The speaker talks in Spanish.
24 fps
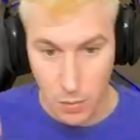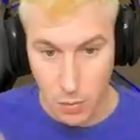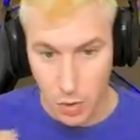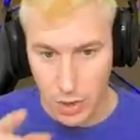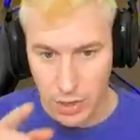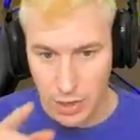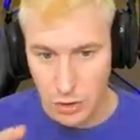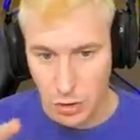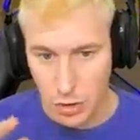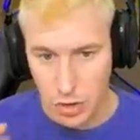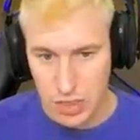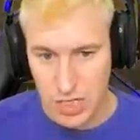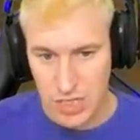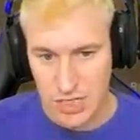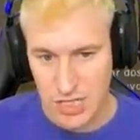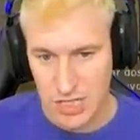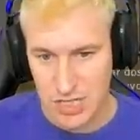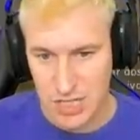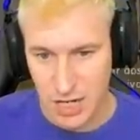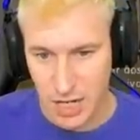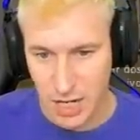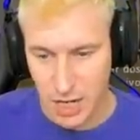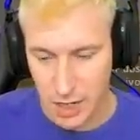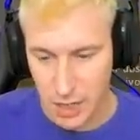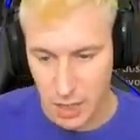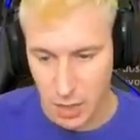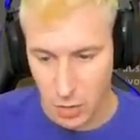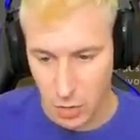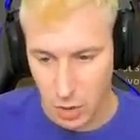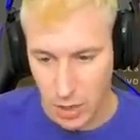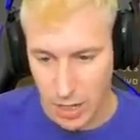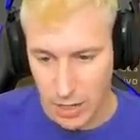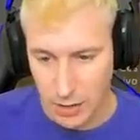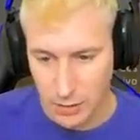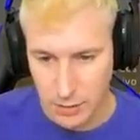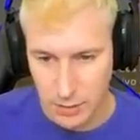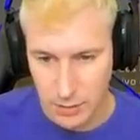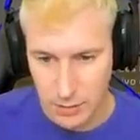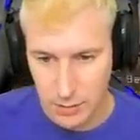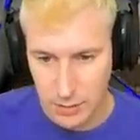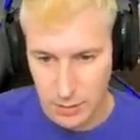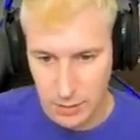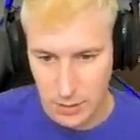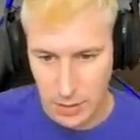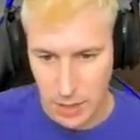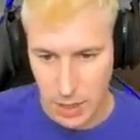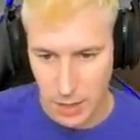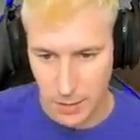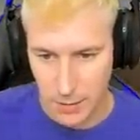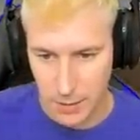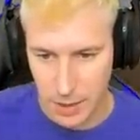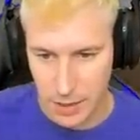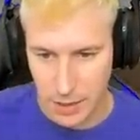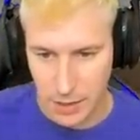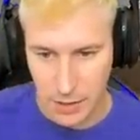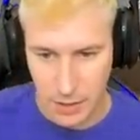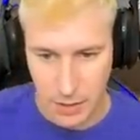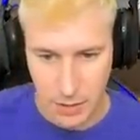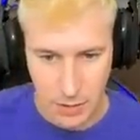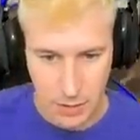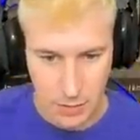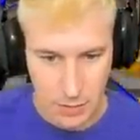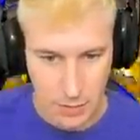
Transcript: qué bonito es ese SG hola A ver